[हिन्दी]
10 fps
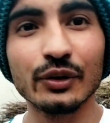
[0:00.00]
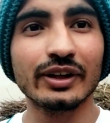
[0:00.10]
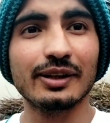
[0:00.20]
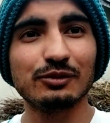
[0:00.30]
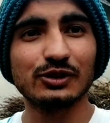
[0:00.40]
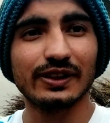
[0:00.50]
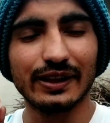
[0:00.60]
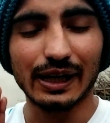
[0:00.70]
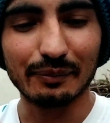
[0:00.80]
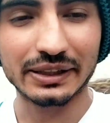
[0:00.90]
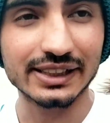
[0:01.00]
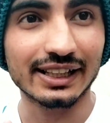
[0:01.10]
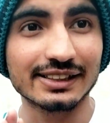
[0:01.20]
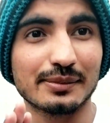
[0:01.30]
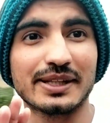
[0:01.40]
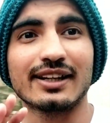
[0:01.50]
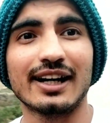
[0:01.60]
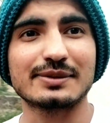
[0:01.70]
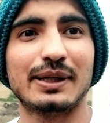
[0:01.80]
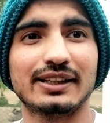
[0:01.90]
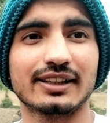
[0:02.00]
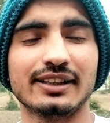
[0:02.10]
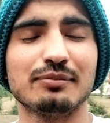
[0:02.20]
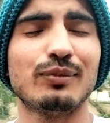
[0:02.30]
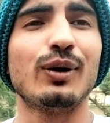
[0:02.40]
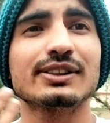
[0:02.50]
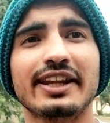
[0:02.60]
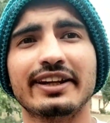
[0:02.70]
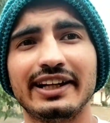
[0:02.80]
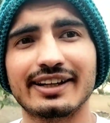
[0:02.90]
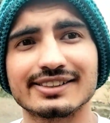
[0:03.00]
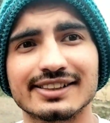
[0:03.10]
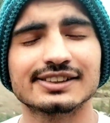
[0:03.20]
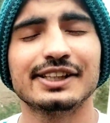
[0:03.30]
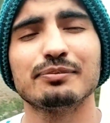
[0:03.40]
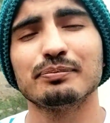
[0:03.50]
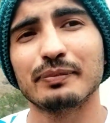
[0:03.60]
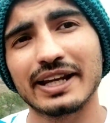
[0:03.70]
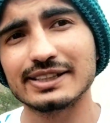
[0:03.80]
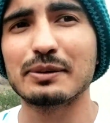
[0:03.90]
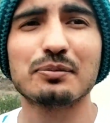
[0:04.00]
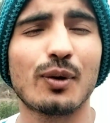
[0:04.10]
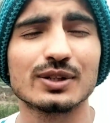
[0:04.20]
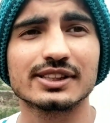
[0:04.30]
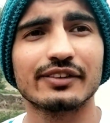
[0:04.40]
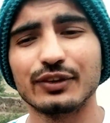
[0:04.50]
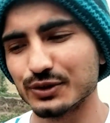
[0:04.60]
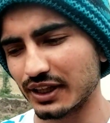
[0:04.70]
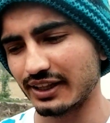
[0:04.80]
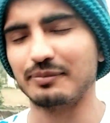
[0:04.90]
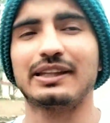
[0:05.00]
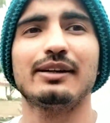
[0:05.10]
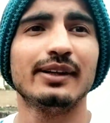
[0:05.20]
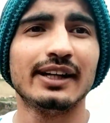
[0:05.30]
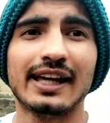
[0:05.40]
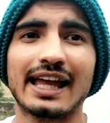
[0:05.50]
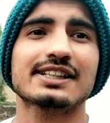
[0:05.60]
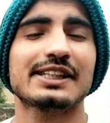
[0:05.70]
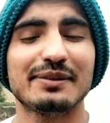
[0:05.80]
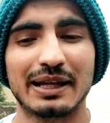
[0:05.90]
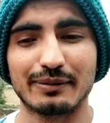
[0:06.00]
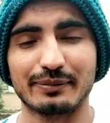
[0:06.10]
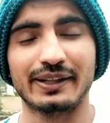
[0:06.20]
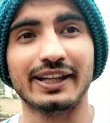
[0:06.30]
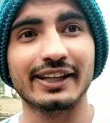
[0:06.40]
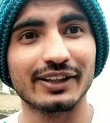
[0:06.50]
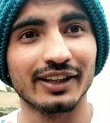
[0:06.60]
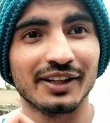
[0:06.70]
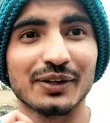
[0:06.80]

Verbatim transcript: क्योंकि ना मुझे अपने चैनल की सबसे खास बात लगती है ना बहुत सारे क्रिएटर्स हैं जिन्हें मेरे से भी बहुत ज़्यादा व्यूज़ आते हैं मतलब एक्सट्रीम लेवल पे लेकिन